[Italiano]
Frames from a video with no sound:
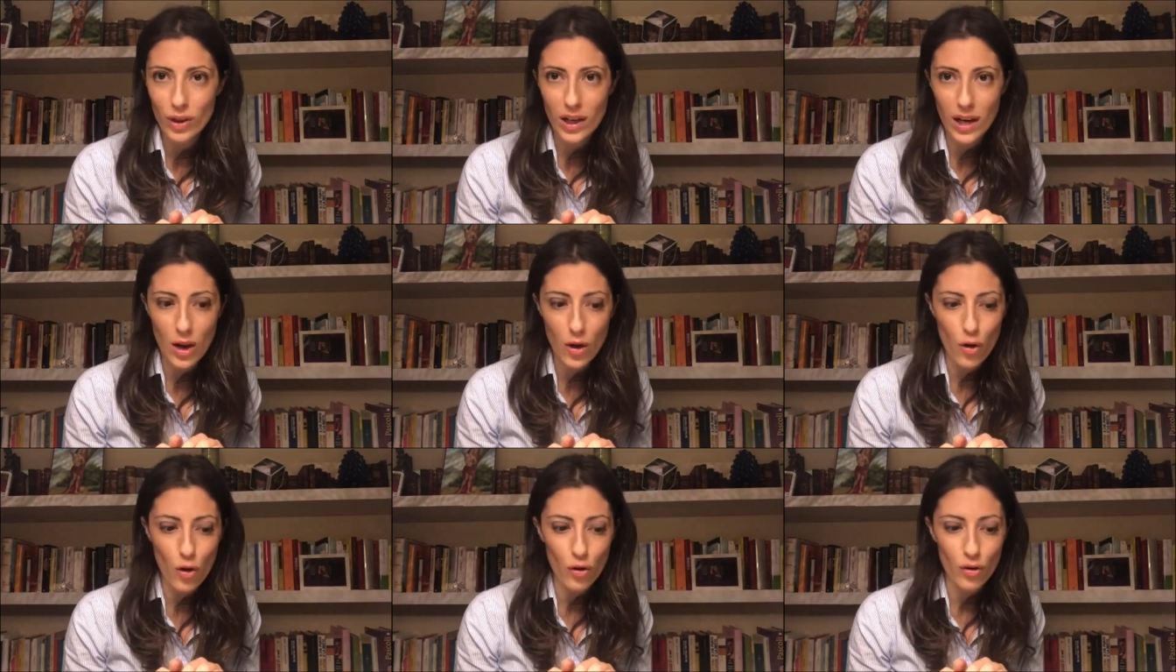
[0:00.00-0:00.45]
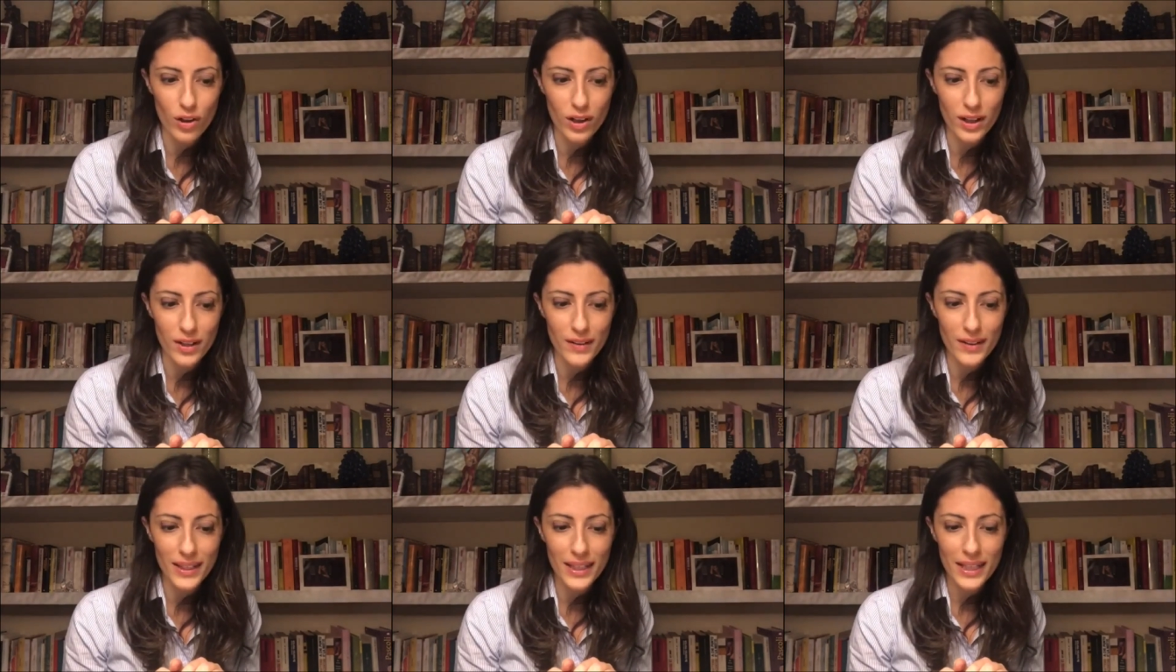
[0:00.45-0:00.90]
alla
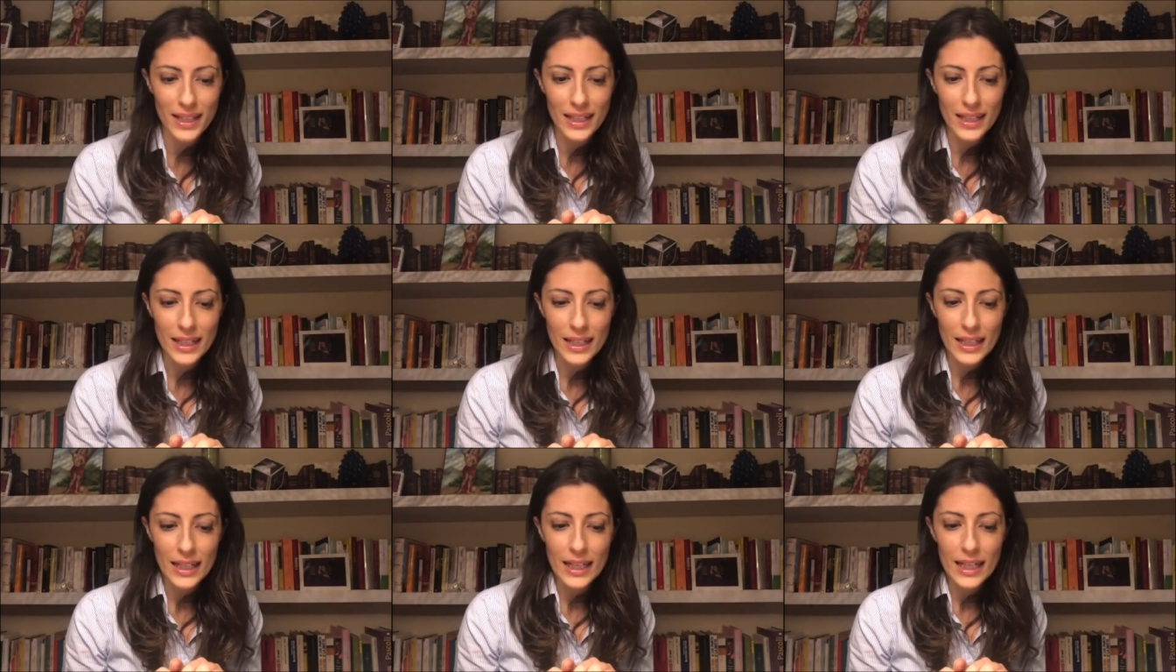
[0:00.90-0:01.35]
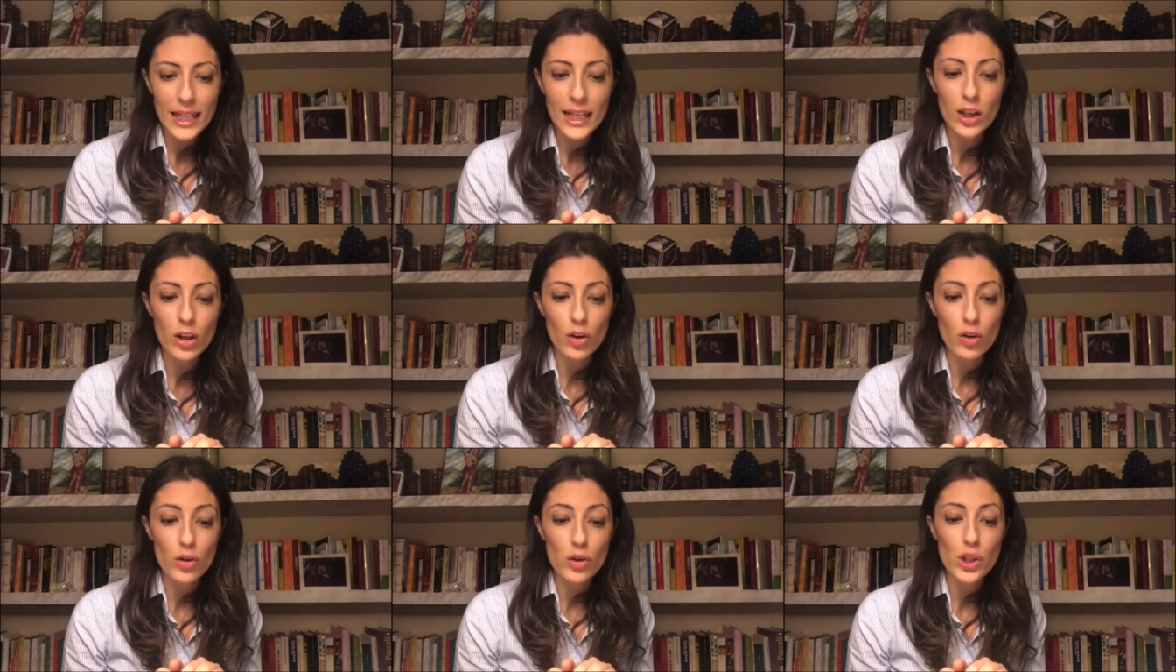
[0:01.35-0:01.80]
nonna.
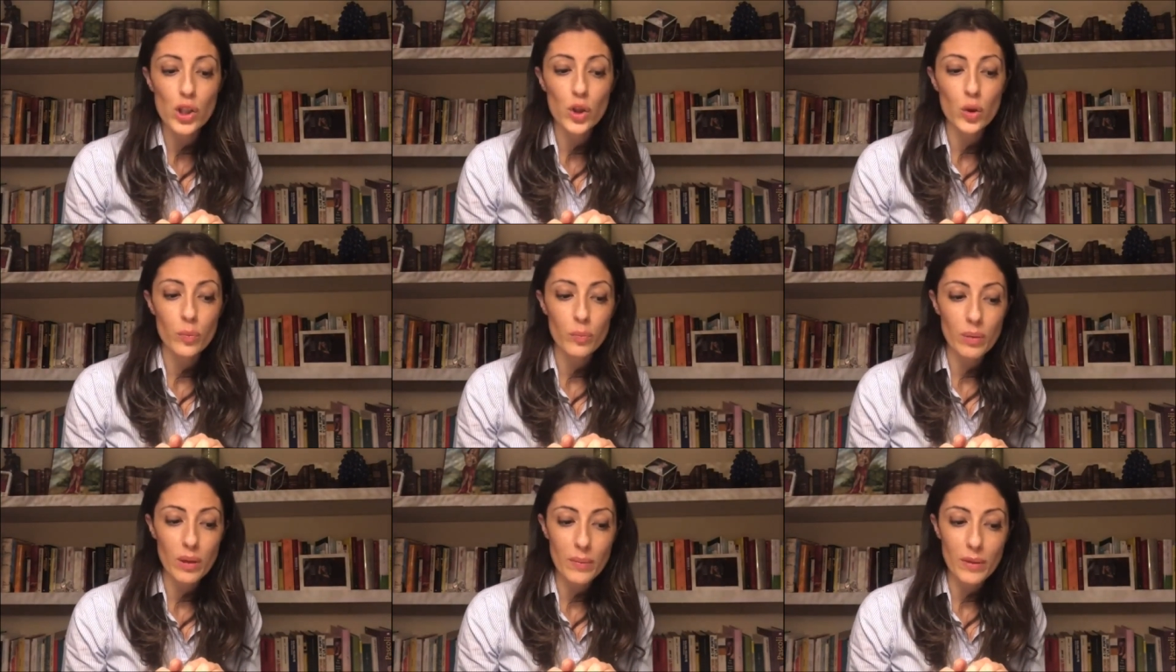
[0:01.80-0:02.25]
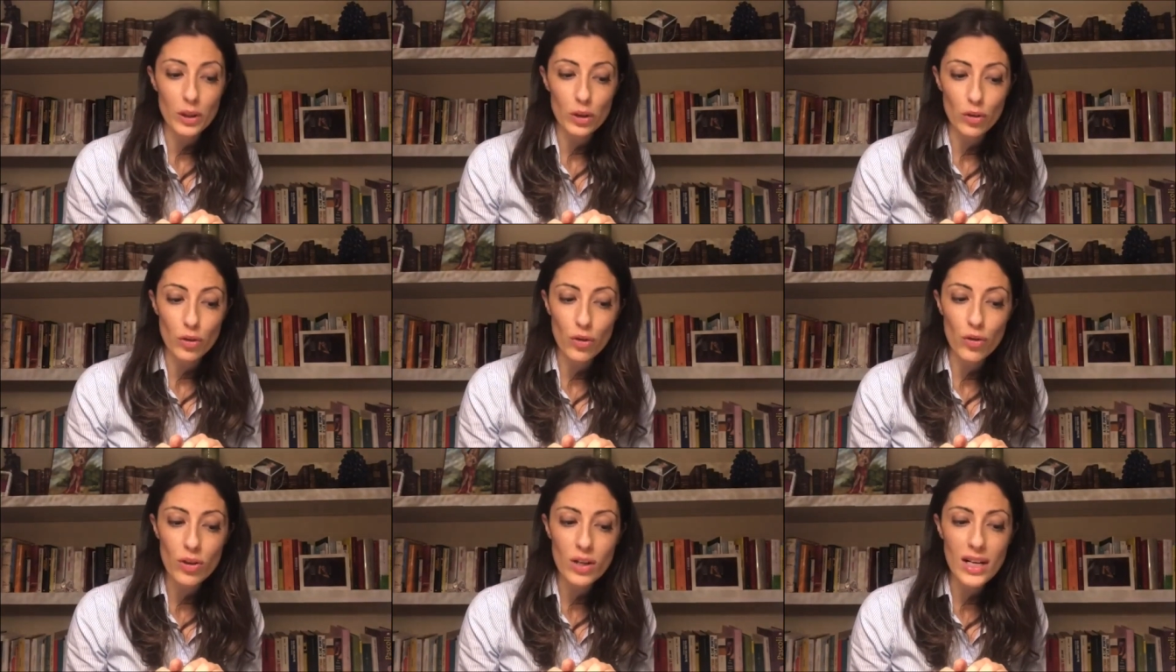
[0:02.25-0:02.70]
Il nonno si
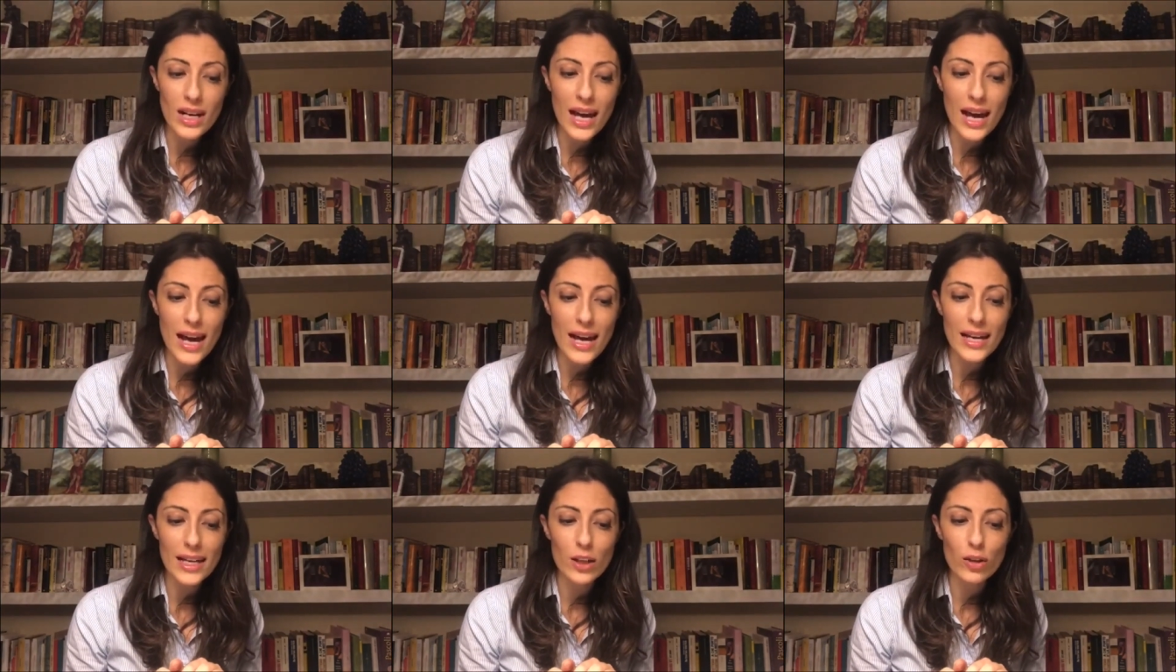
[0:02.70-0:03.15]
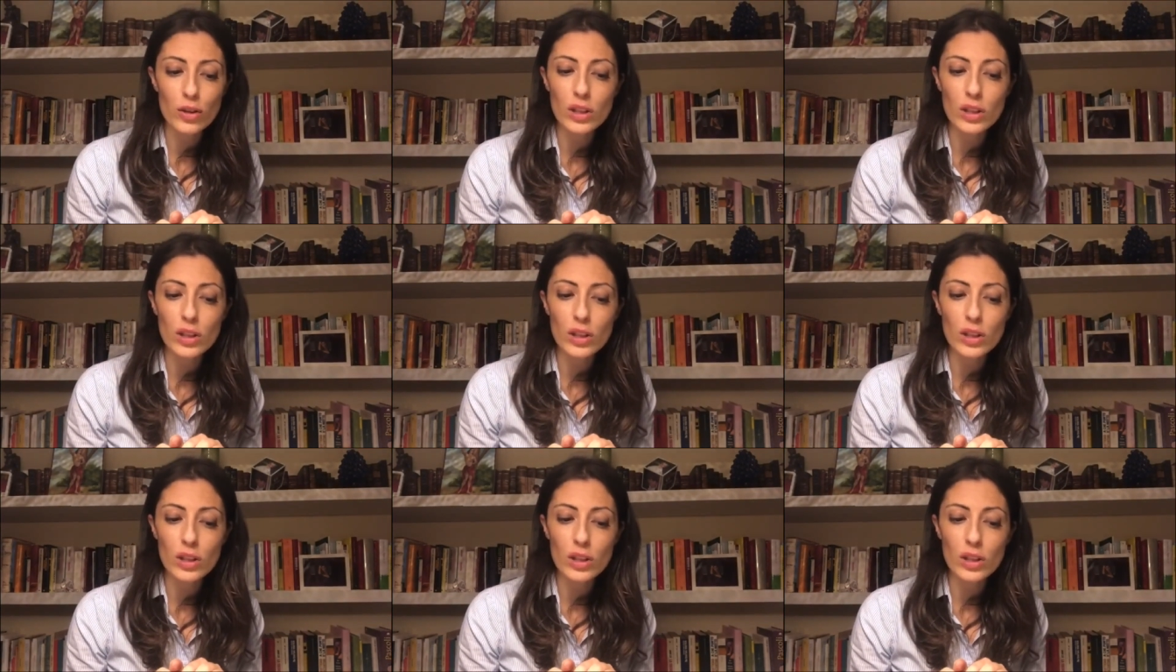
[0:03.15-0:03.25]
complimentò con lei,